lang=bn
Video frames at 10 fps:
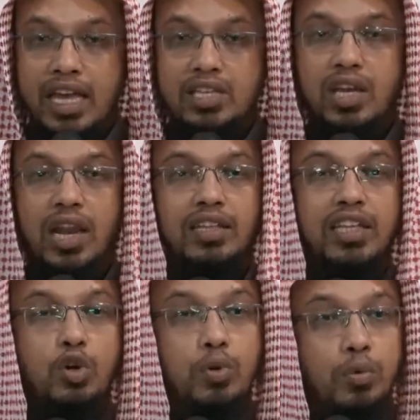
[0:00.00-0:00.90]
এই
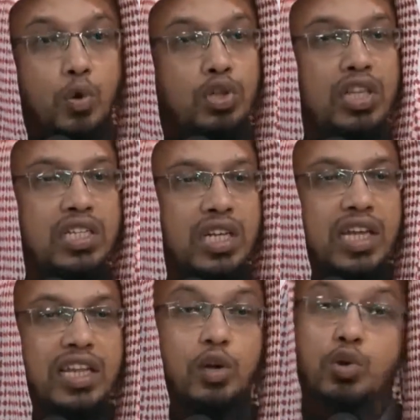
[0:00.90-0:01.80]
সালাদকে খুব গুরুত্বের
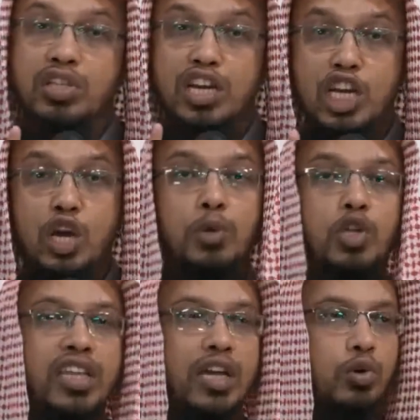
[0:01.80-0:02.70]
সাথে আদায় করতেন
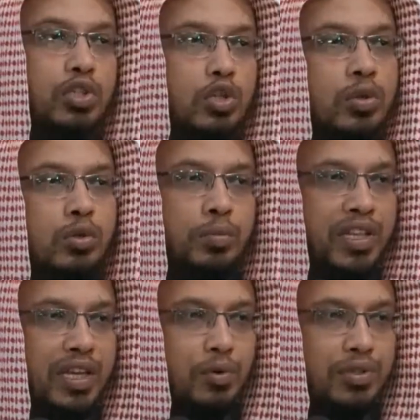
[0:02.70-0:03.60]
নিয়মিত আদায় করতেন
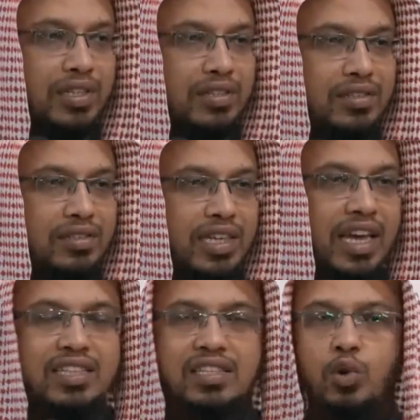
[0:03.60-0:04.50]
সবসময় আদায় করতেন
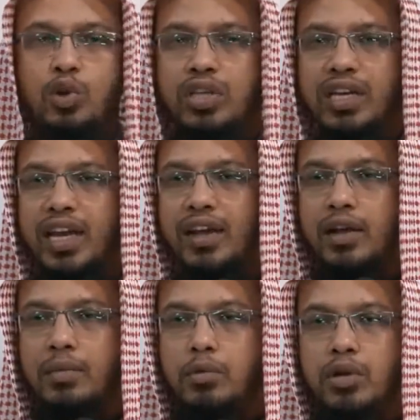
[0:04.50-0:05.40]
এই হাদিসগুলো থেকে
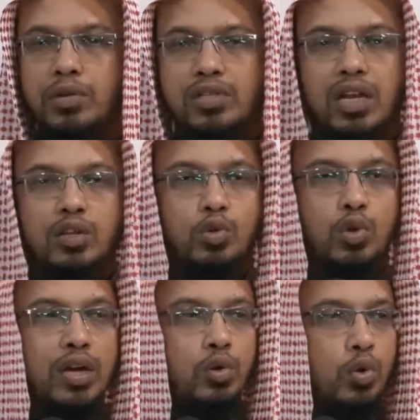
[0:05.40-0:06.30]
মোটামুটি
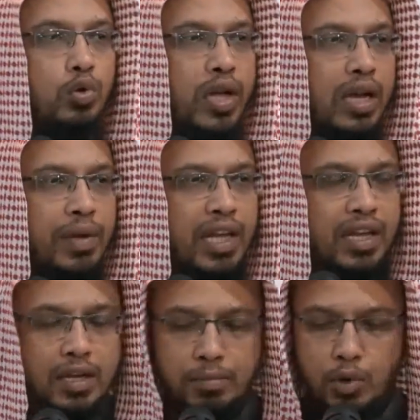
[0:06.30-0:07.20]
সালাতুদ্দোহার গুরুত্ব একেবারে
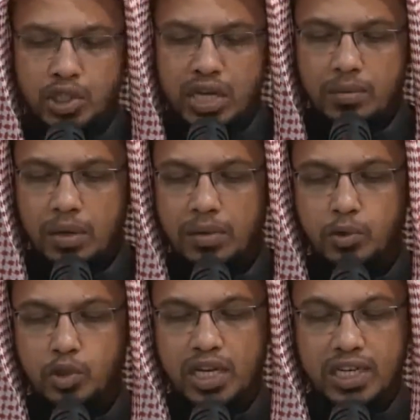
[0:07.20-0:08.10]
পরিষ্কারভাবে
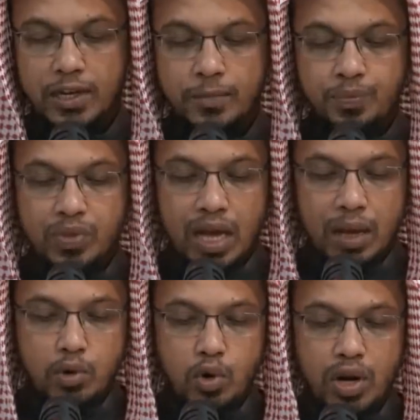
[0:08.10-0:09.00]
বুঝে আসে
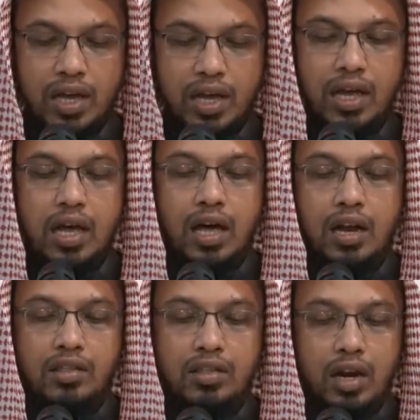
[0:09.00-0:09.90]
আবু হুরাইরা
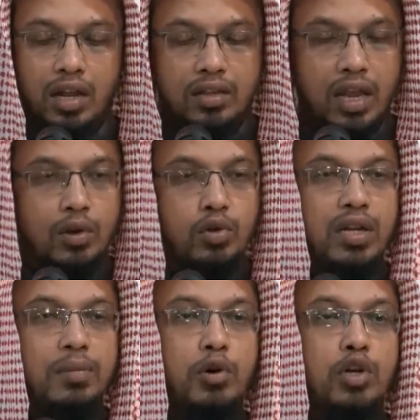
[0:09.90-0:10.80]
রাজি আল্লাহ তাল আহ
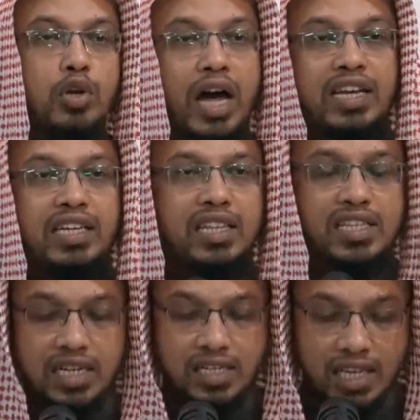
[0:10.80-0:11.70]
থেকে বর্ণিত আরেকটি হাদিস
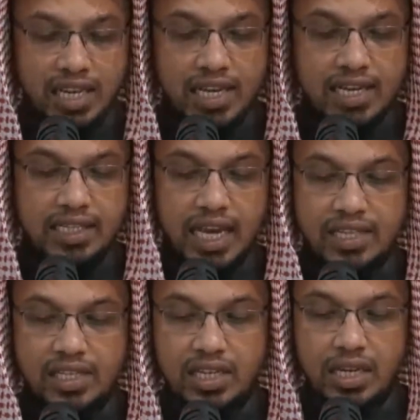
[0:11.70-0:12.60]
আসছে যে
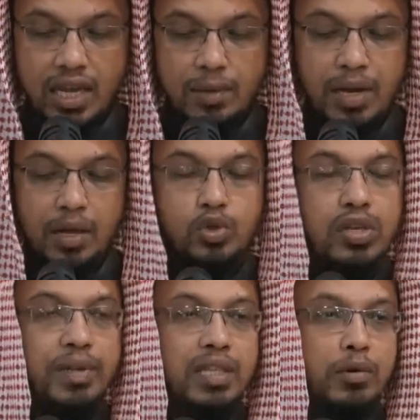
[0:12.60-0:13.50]
হাদিসটি ইবনে
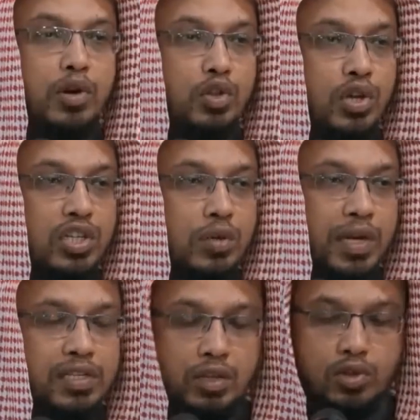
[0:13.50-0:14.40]
হোজাইমাতে বর্ণিত হয়েছে নবী
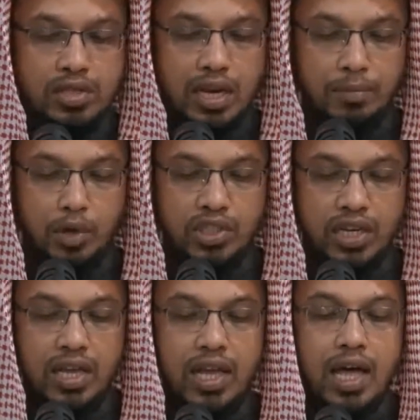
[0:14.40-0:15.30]
আলাহিসাল্লাম বলেছেন